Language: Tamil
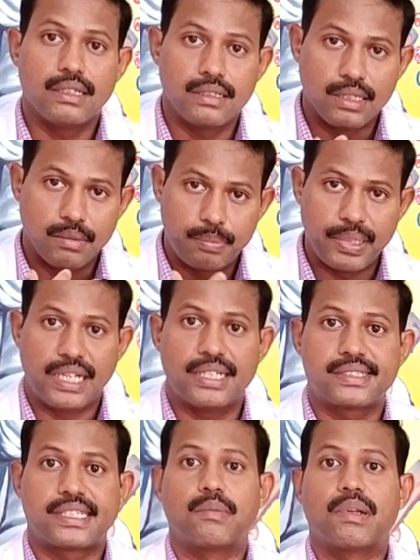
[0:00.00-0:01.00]
இந்த
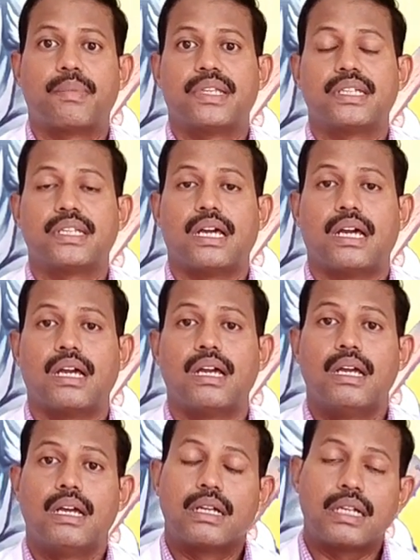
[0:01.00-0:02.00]
பீரியட்ஸ் டைமில் பார்த்தீங்கன்னா
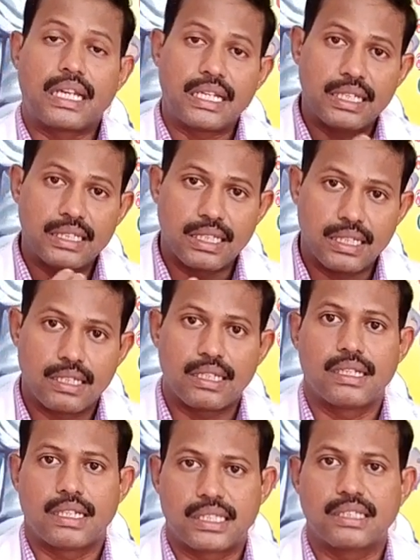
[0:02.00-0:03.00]
நிறைய அந்த
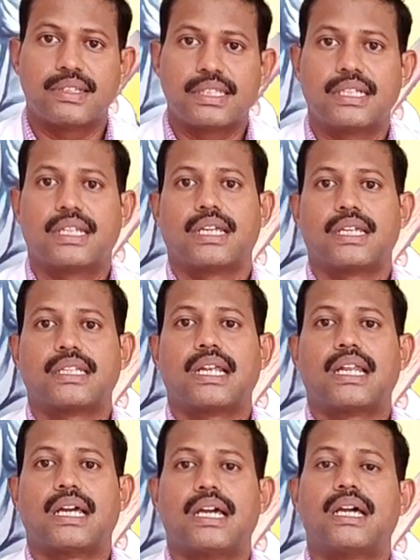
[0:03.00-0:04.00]
ரத்தம் வந்துக்கிட்டு
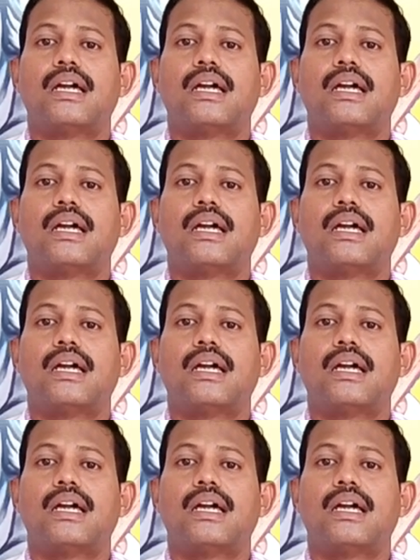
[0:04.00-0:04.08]
இருக்கிறதுனால